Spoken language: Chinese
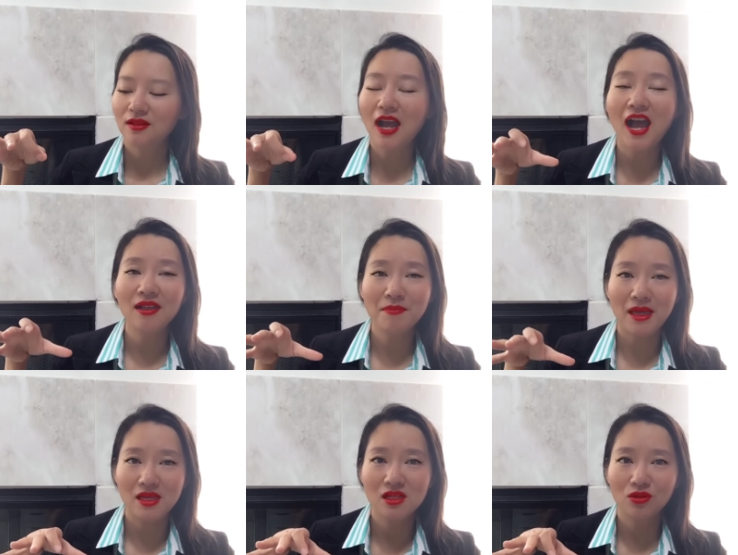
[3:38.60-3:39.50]
它每
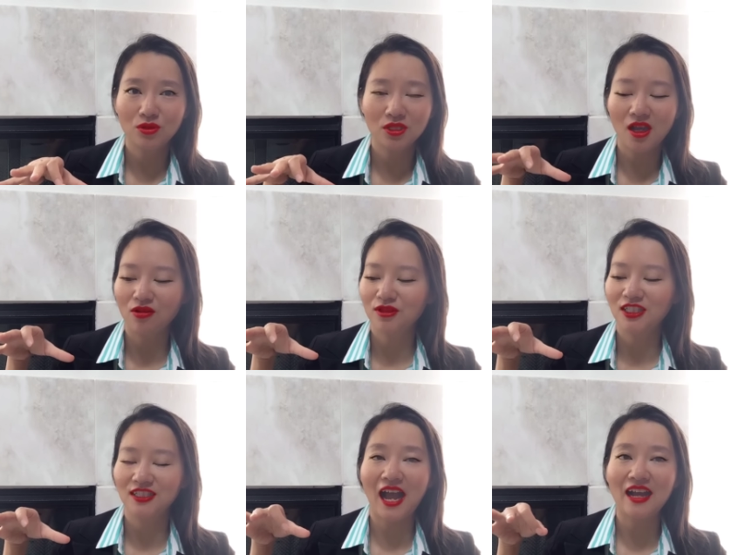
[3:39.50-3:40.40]
一个都是超
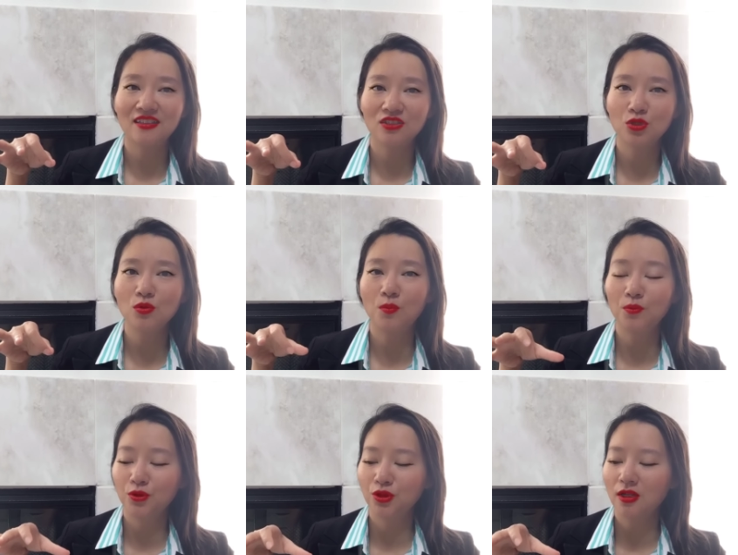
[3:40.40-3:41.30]
级大的，所以我
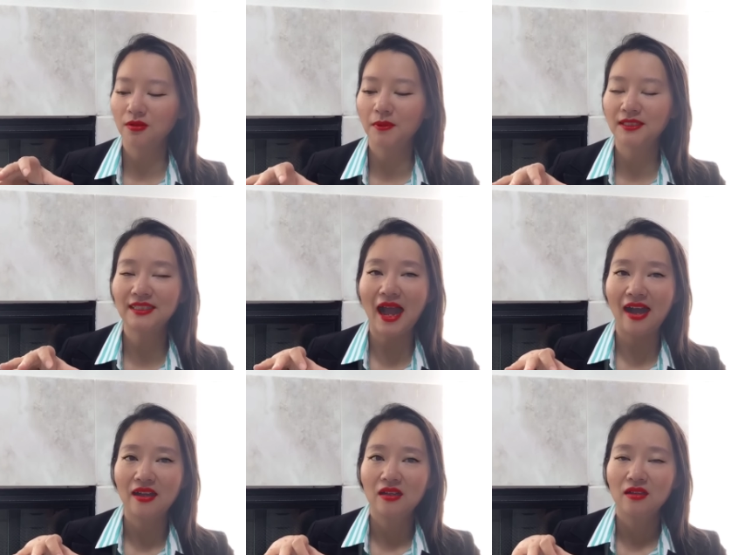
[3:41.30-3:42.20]
不需要那么
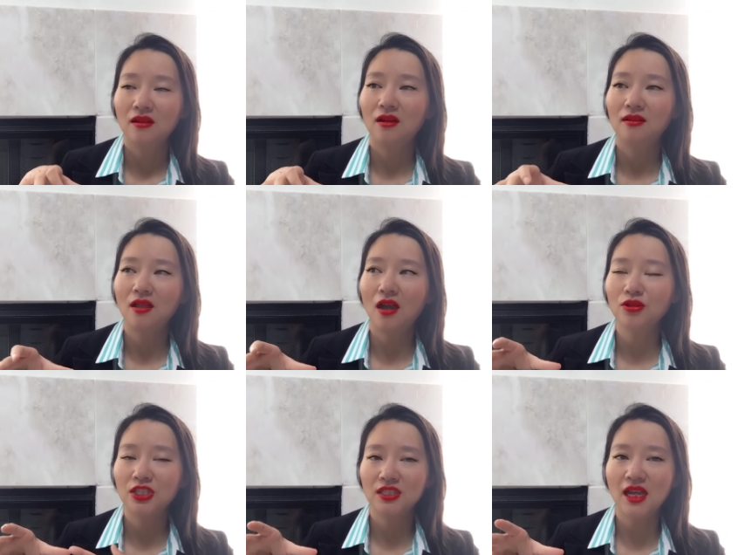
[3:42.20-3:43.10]
大，呃，然后
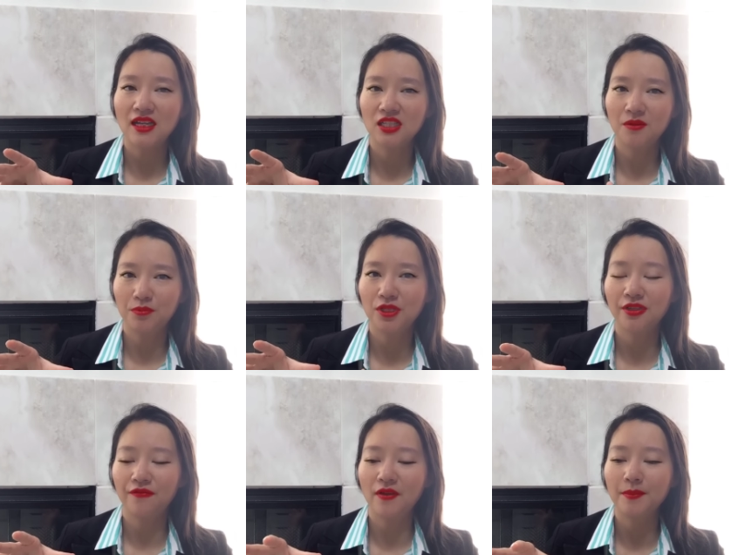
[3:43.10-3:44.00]
洗起来其实也不是
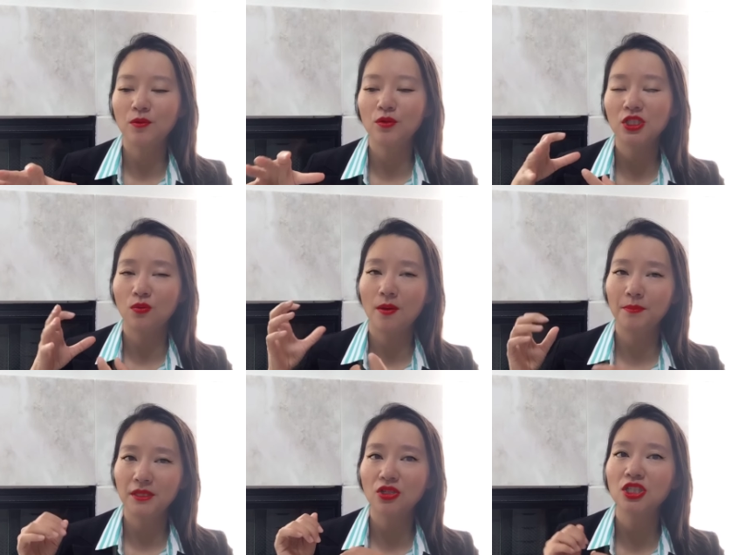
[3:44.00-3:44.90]
很方便，我喜欢
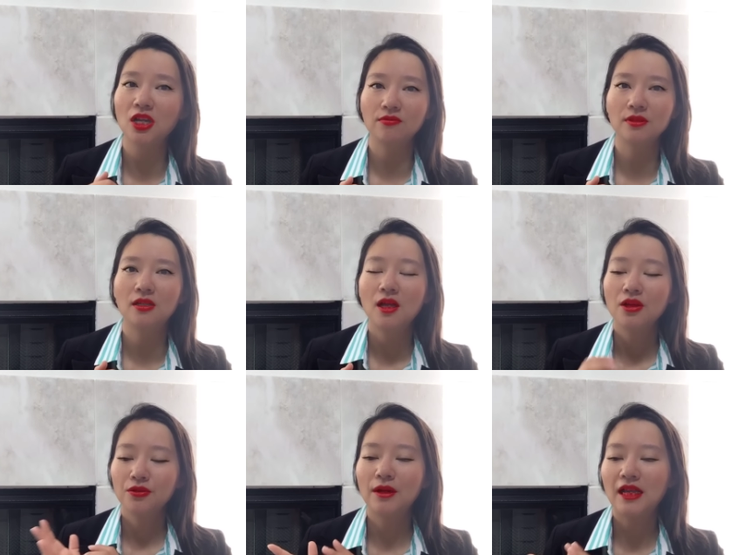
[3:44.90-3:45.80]
比较小的，
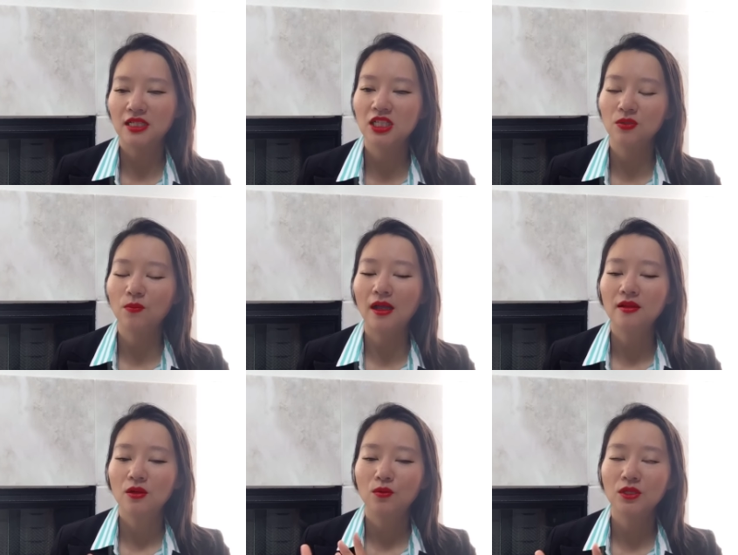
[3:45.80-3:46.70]
用来洗碗
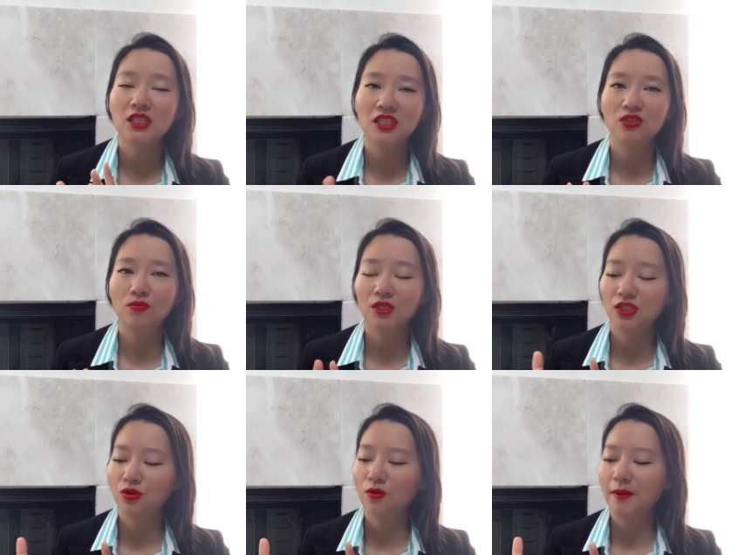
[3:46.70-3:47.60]
或者洗东西，
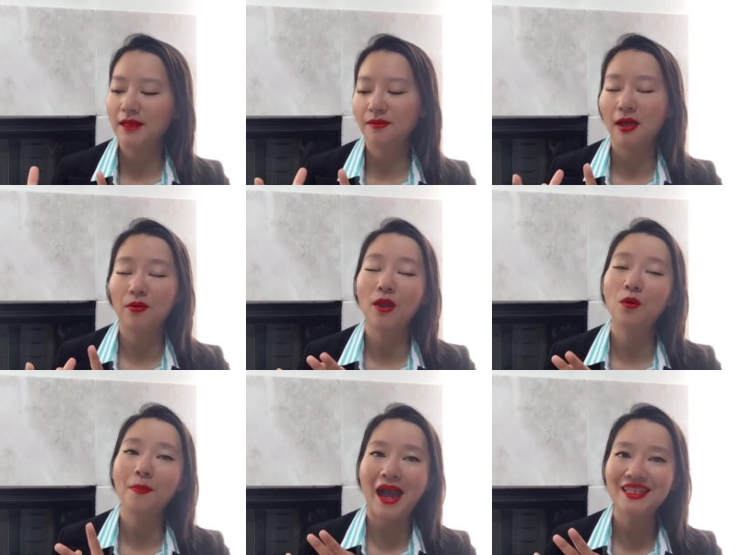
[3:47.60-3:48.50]
所以我每次买回来我
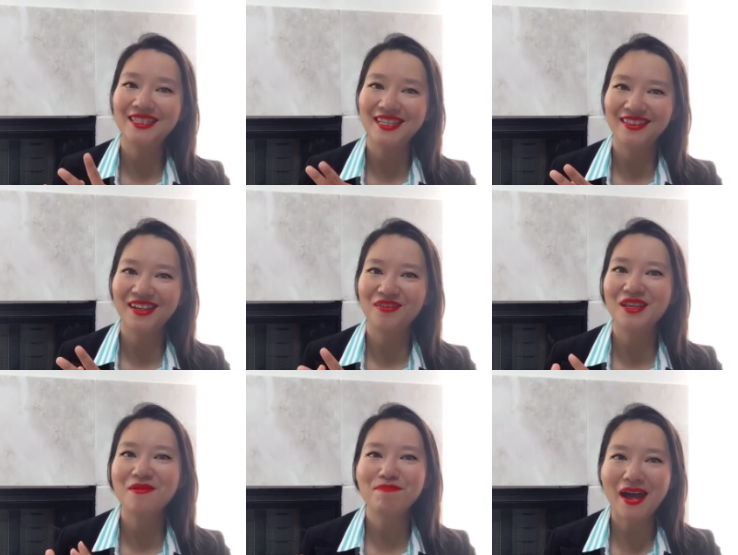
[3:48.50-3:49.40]
会把它剪掉
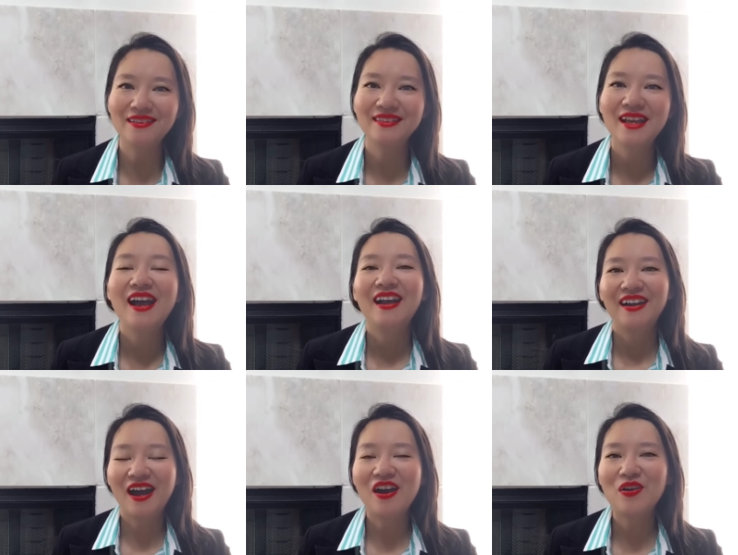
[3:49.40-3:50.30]
一半，
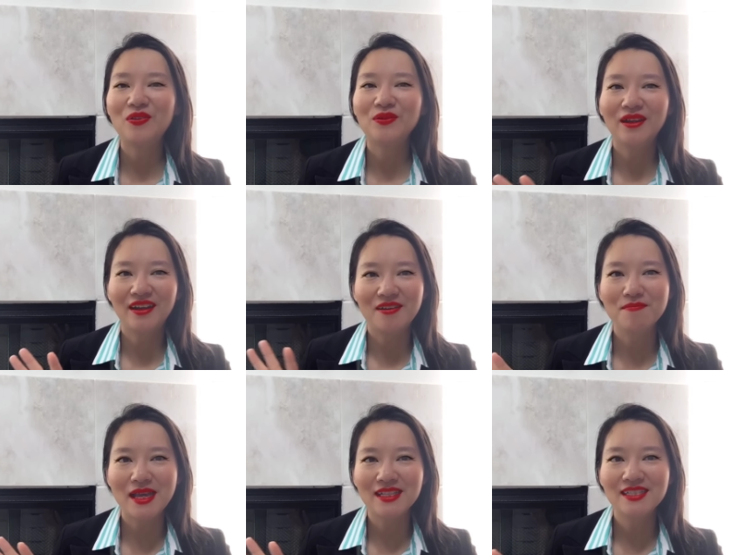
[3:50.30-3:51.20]
然后呃
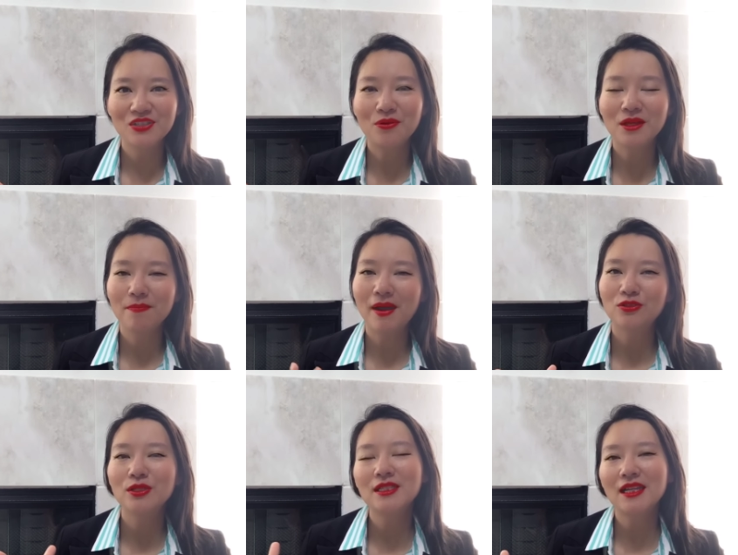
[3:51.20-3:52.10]
每一次用一半，
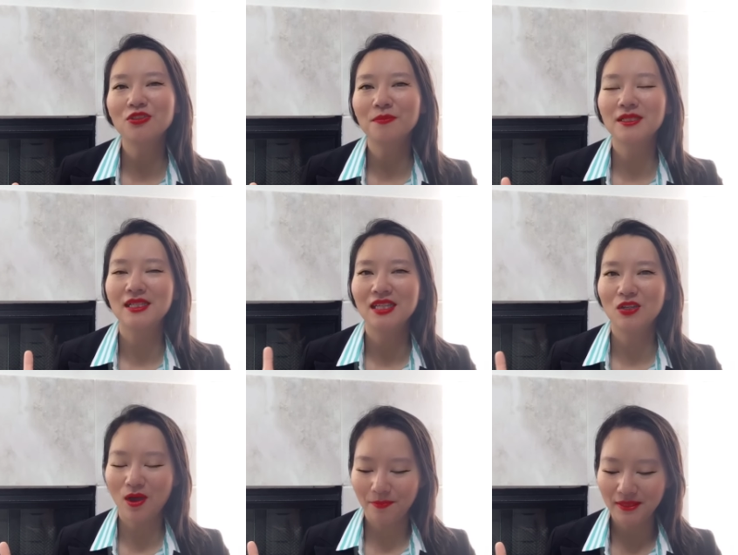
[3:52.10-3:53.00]
所以这样就变成一
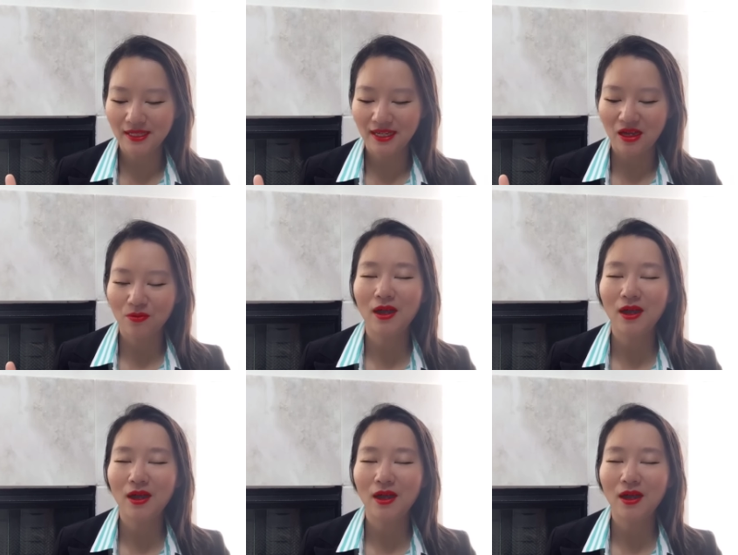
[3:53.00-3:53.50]
块变成两